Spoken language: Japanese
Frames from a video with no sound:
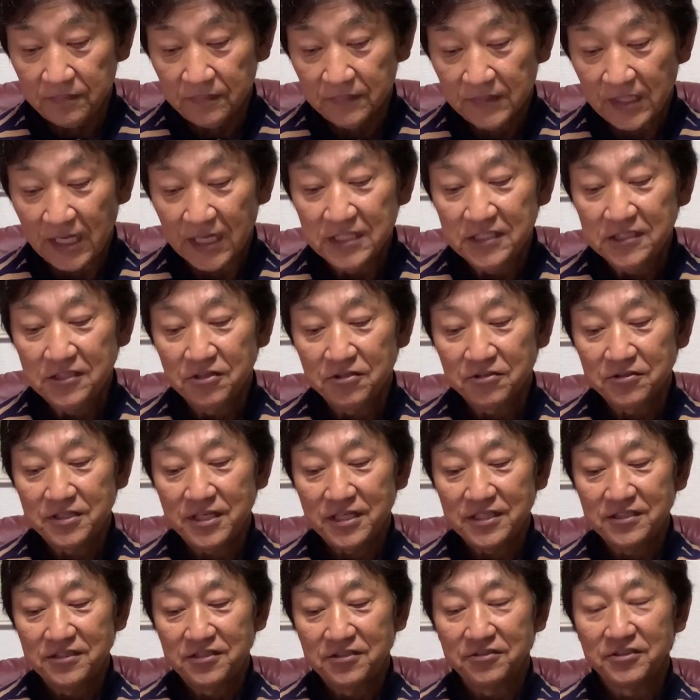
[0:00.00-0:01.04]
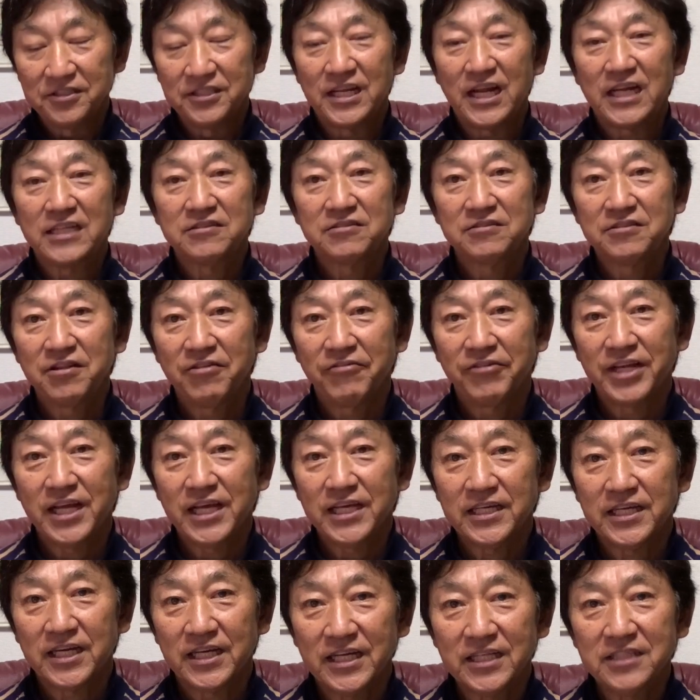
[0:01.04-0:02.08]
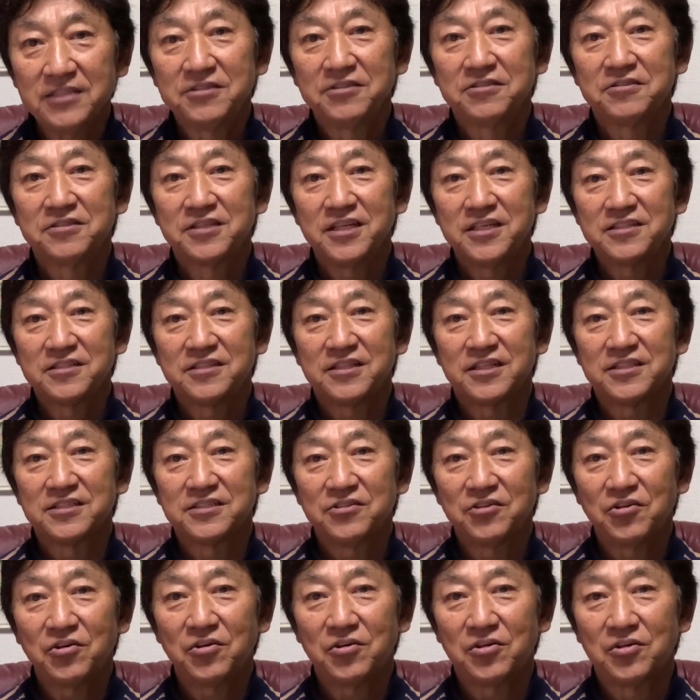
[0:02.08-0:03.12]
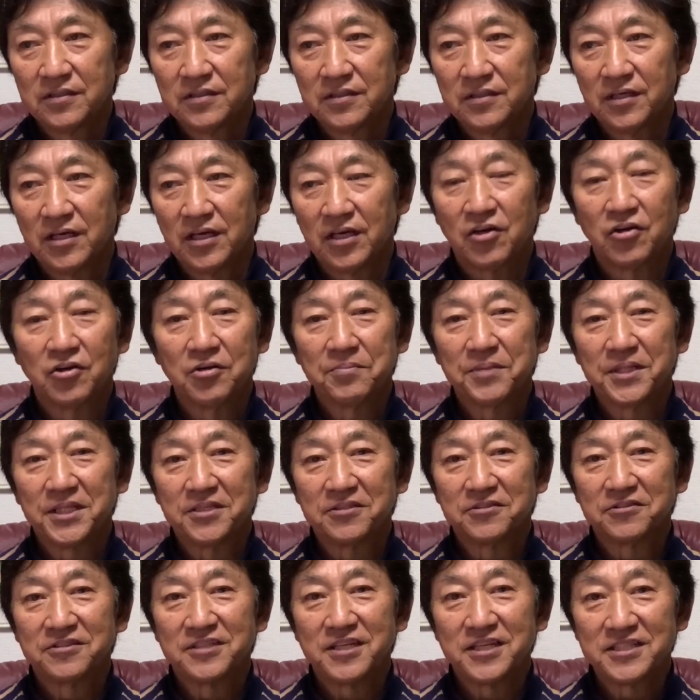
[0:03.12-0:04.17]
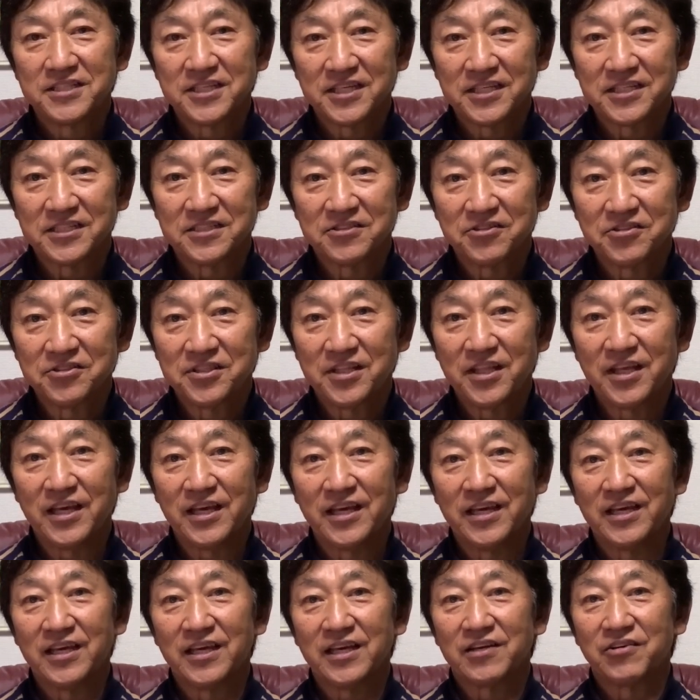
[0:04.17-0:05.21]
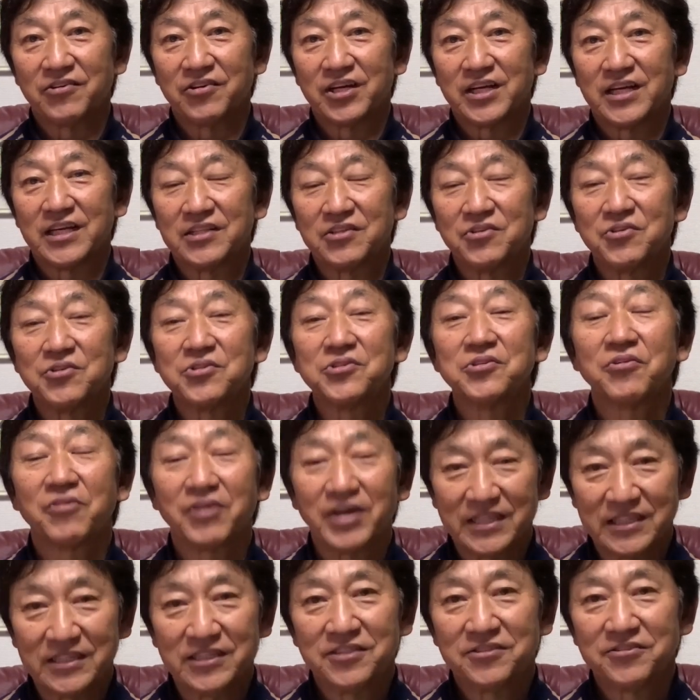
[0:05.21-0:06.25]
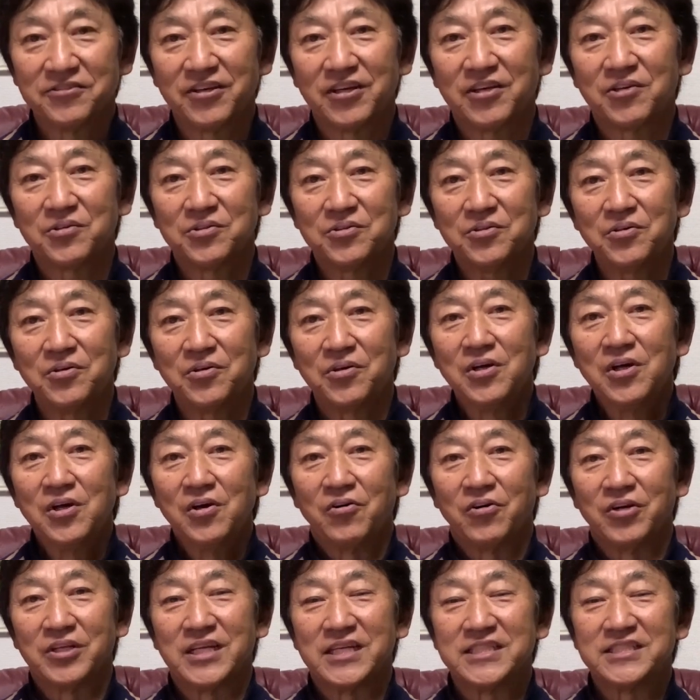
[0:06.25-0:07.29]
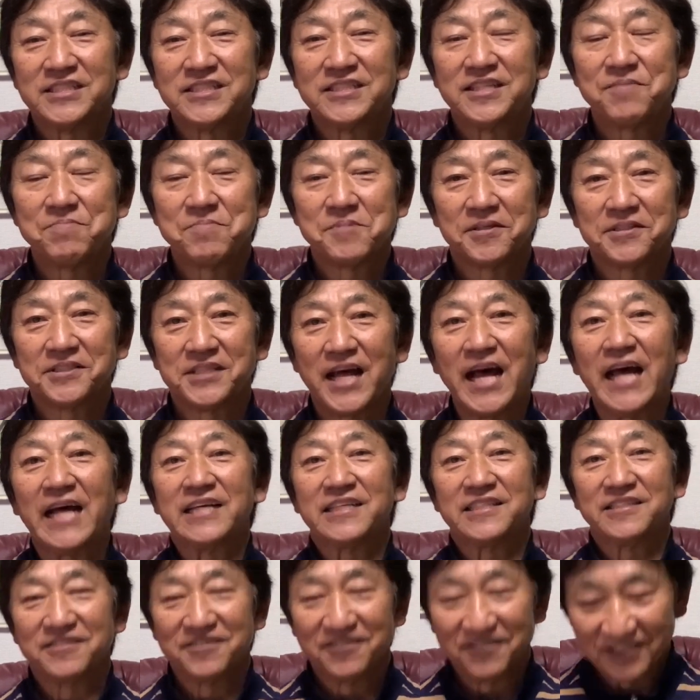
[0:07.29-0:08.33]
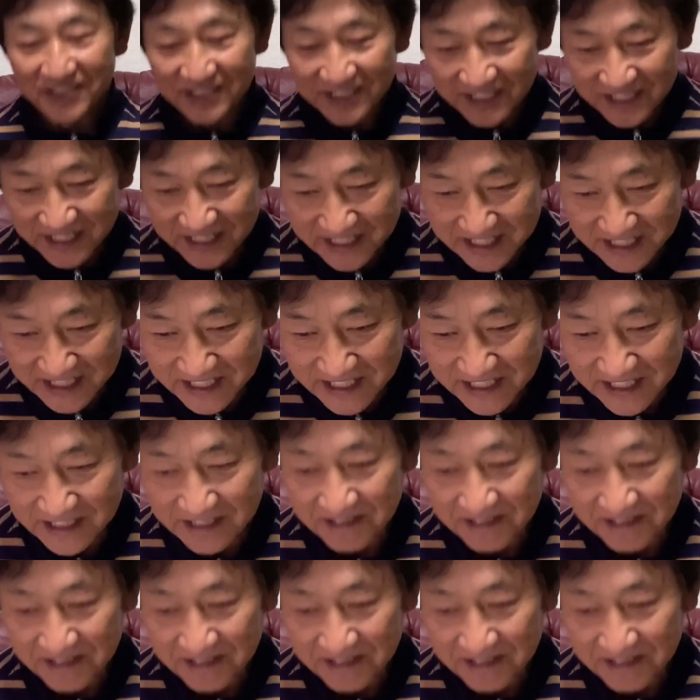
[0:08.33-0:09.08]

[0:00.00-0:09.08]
対象選手になるんではないかなっていう選手たちのこれまでの成績そしてこれからどうしようかというようなことをお話ししてみました以上です